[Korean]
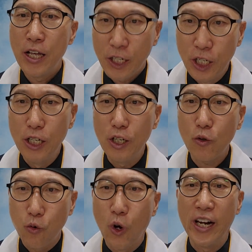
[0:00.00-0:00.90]
그
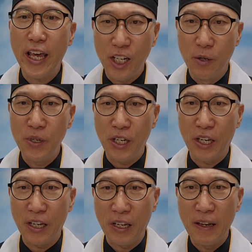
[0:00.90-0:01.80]
구원의
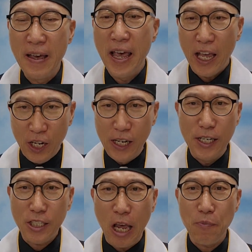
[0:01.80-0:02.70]
이름이, 그
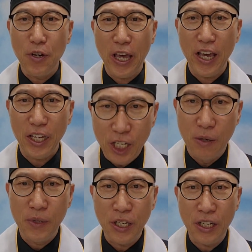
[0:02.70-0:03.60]
생명의
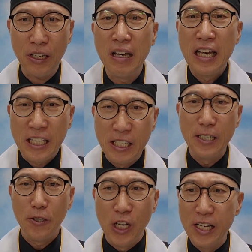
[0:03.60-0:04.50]
이름이, 그
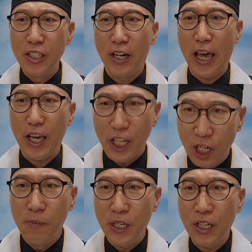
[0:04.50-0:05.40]
능력의
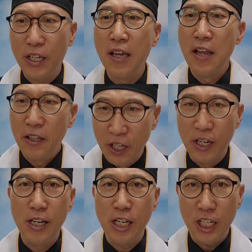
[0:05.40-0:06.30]
이름이
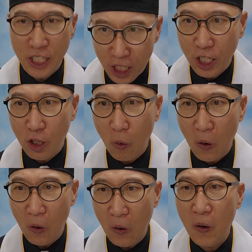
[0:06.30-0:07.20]
너를
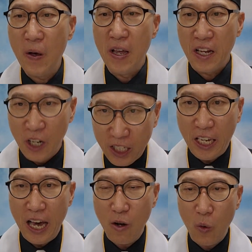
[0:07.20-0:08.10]
일으키고
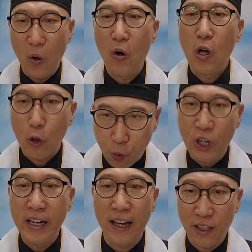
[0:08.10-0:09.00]
걷게 하고
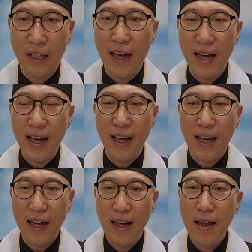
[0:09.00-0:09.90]
구원하였다.
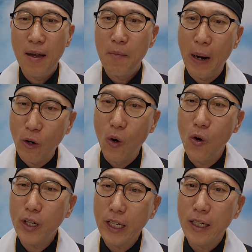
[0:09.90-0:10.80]

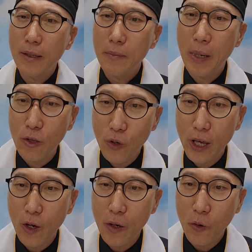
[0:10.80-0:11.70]
바로
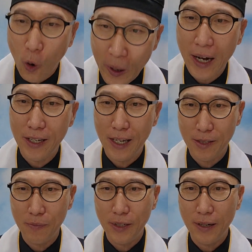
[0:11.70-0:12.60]
베드로의 고백
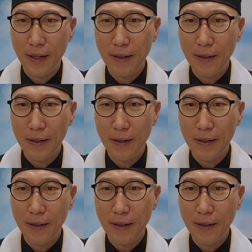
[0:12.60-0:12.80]
아니겠습니까?